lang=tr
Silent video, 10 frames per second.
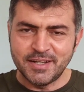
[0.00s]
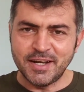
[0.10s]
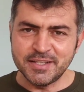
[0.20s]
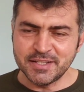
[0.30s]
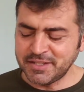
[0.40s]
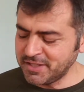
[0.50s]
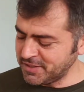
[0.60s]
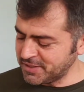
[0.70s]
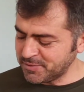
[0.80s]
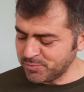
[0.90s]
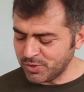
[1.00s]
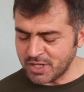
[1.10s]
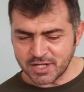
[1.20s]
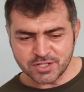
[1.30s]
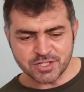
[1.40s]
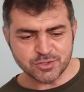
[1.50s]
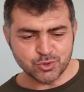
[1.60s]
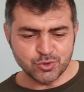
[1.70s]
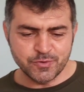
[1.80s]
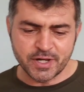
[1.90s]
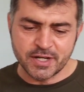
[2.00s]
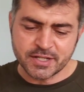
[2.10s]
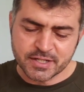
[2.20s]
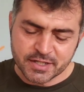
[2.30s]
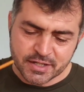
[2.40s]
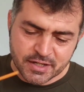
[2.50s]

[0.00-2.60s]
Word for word: Adettendir. Mutlaka can suyu verilir.